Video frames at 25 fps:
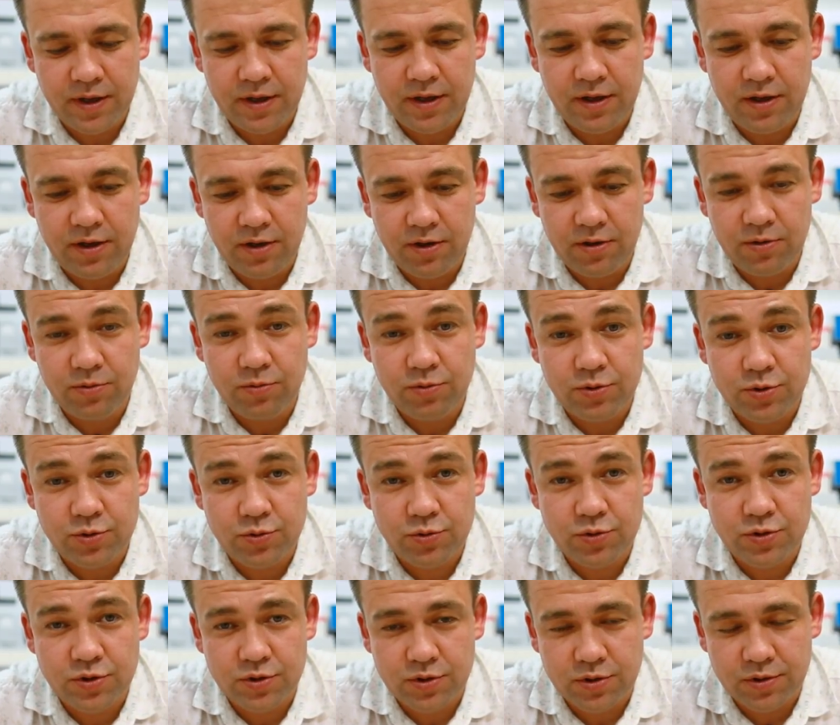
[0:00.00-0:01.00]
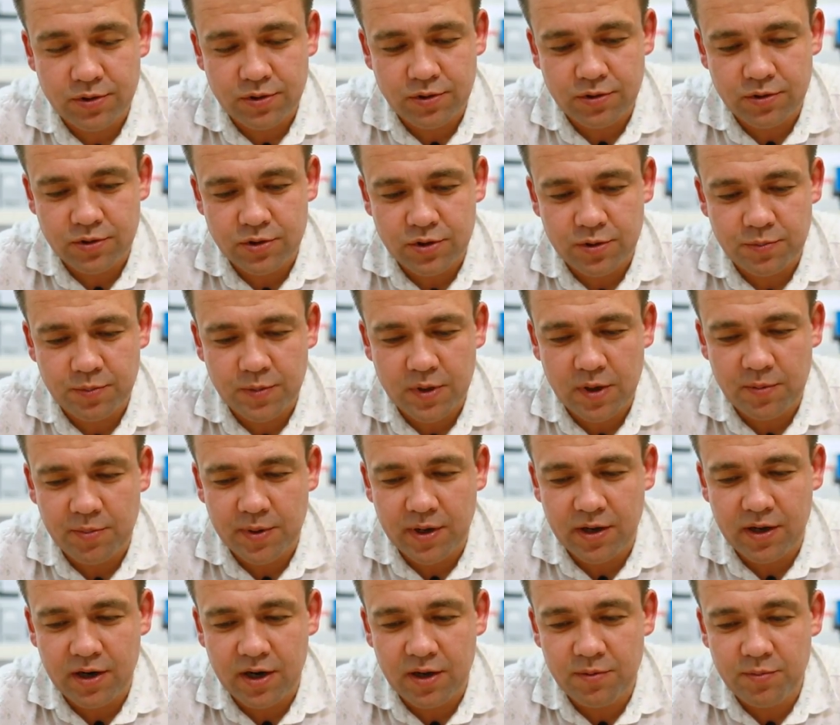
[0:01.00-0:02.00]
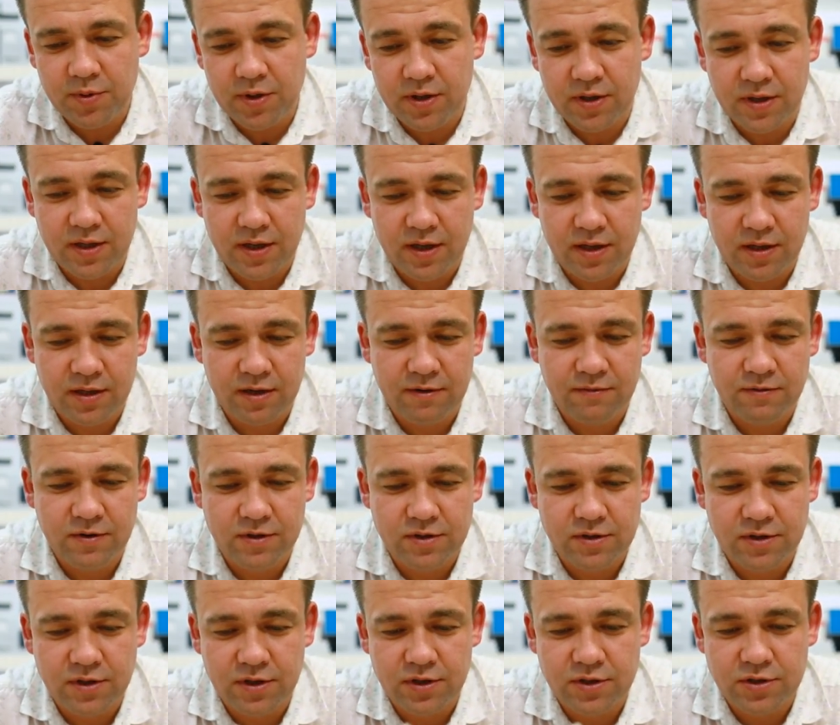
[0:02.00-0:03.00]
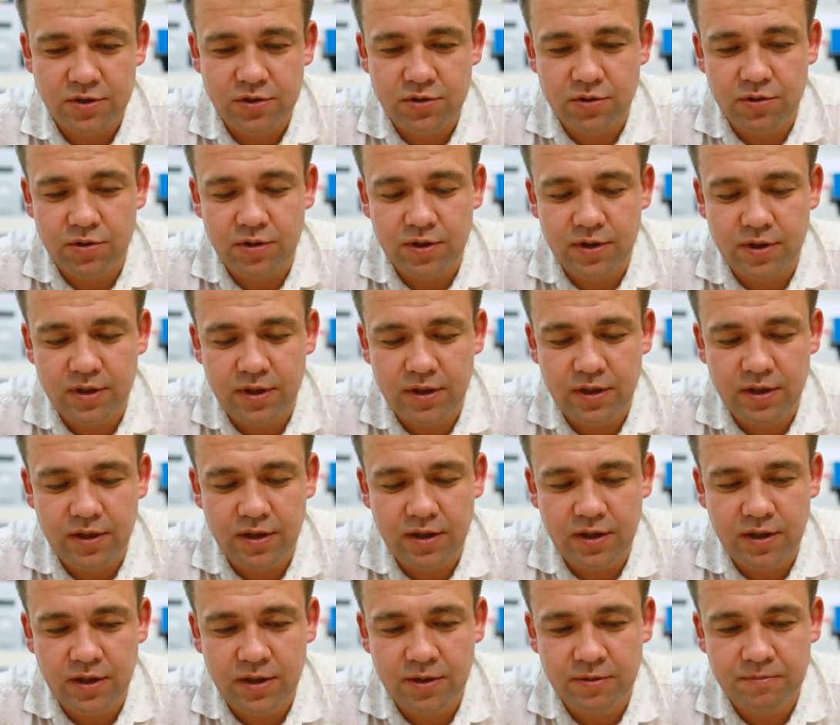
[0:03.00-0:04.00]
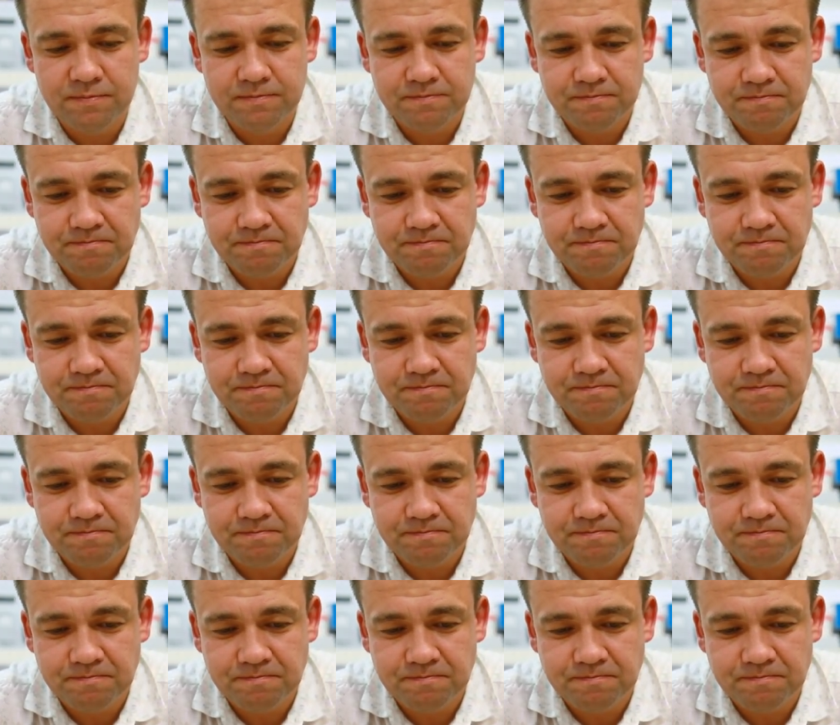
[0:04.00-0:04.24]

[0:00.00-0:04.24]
И лучше уж, чтобы на программе этой она вышла из строя. И